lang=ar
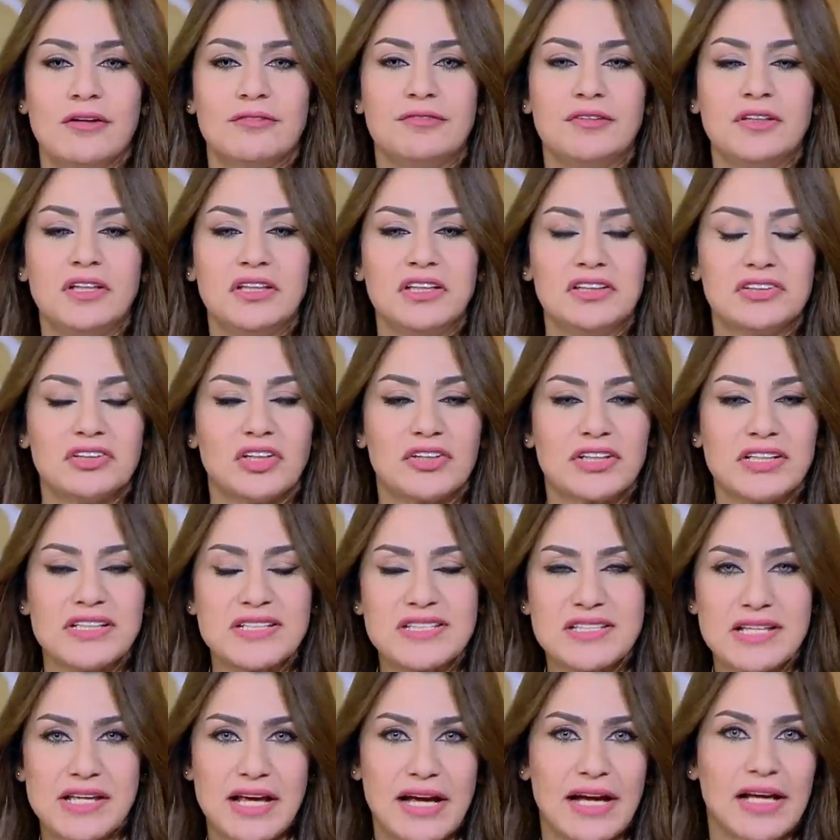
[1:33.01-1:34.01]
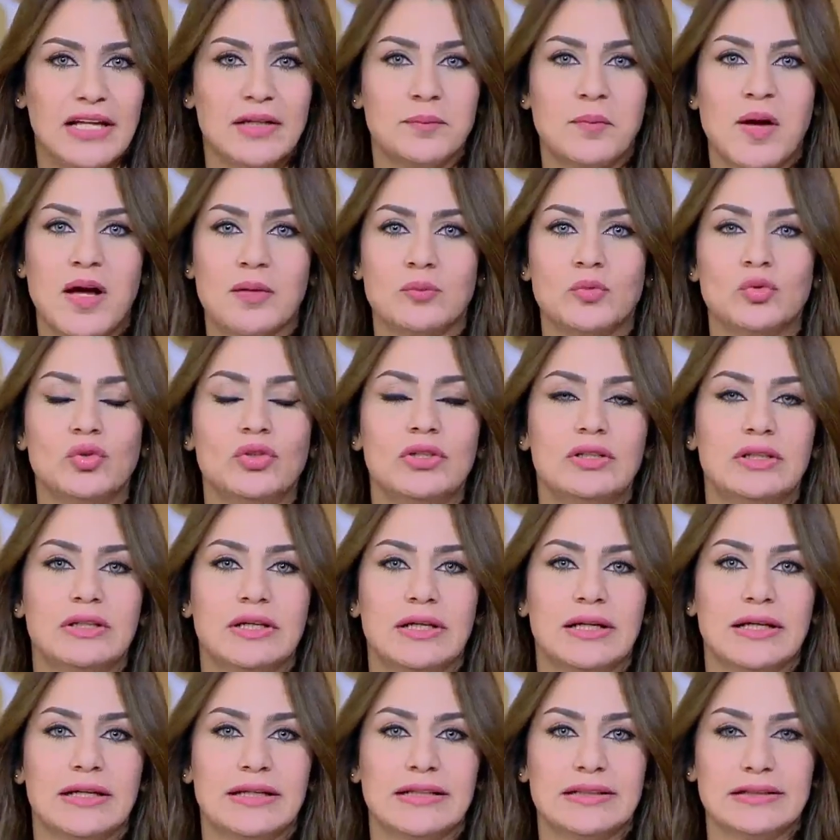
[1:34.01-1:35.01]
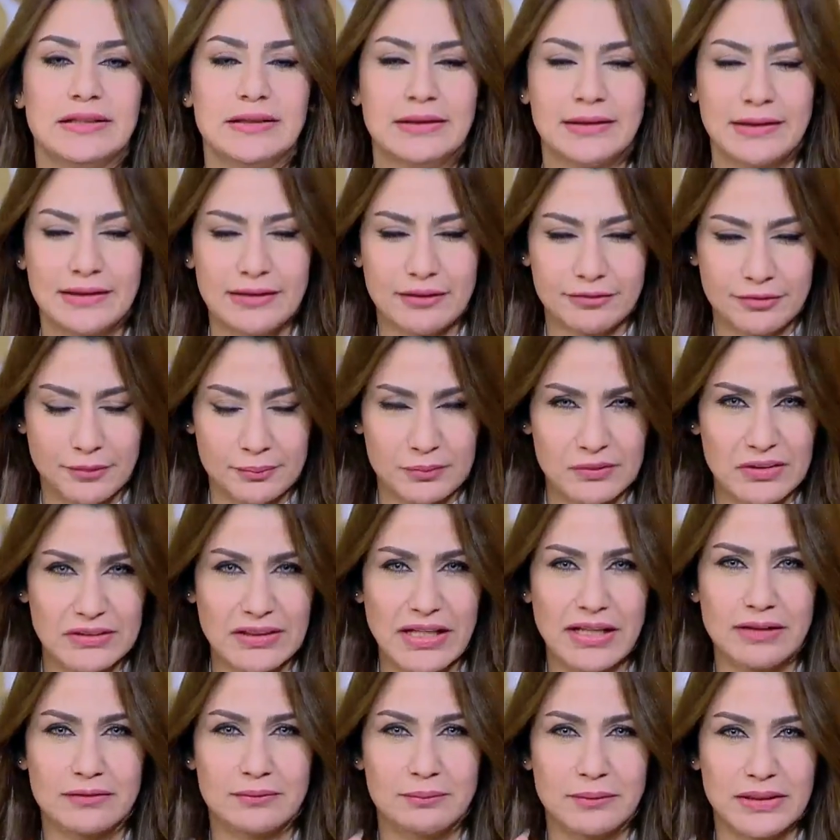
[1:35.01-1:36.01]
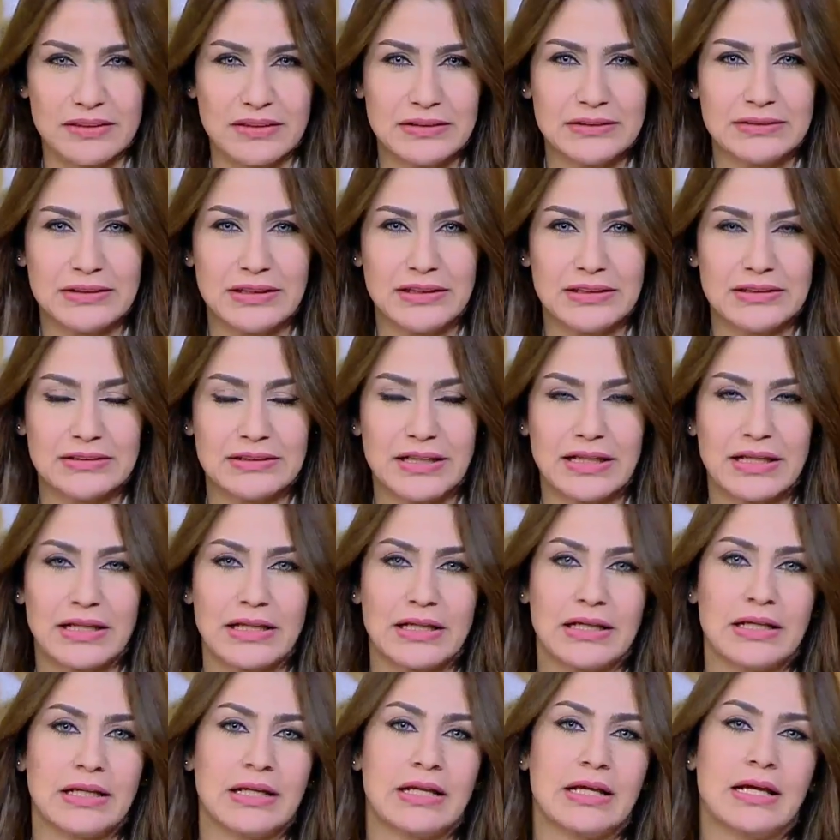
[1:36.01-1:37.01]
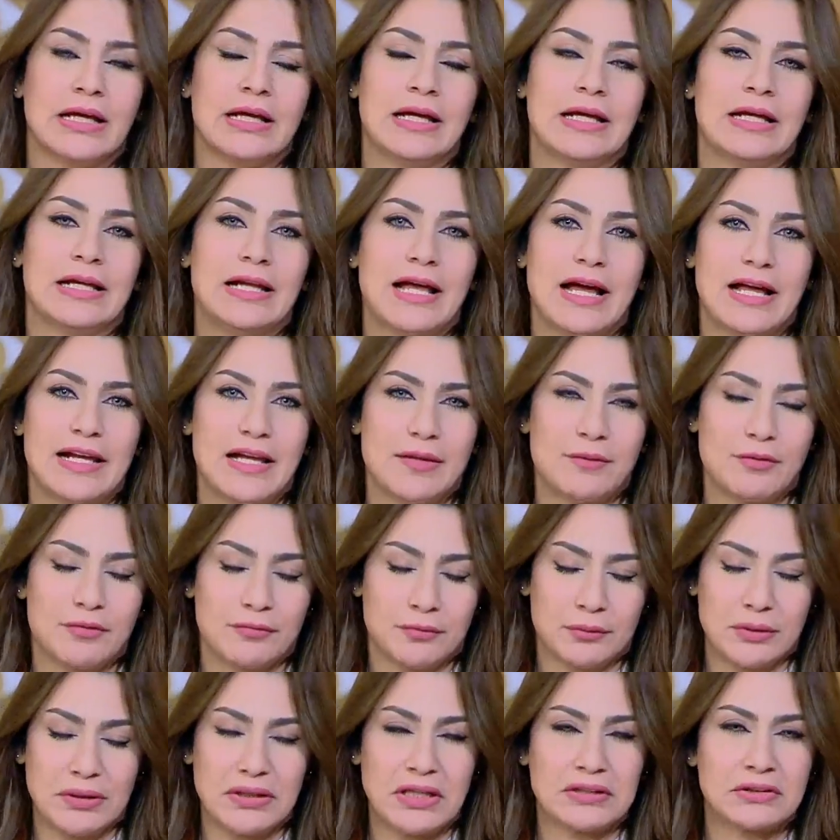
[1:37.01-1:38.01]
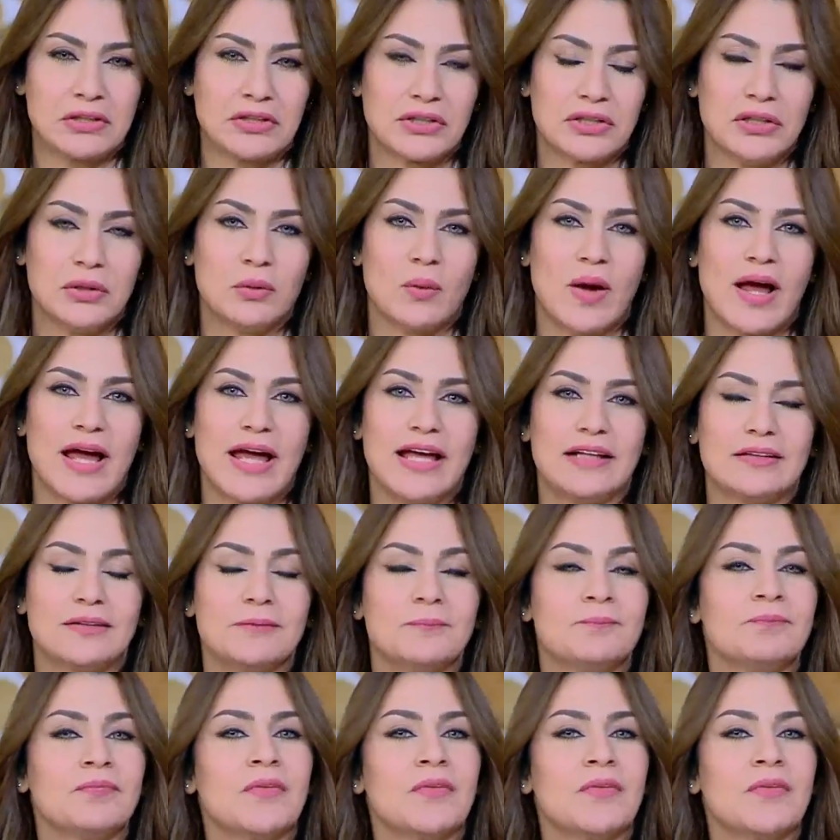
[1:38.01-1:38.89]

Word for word: في طريق سياحي معمول جديد كده في امتداد مدينه الانتاج الاعلامي في امتداد طريق الواحات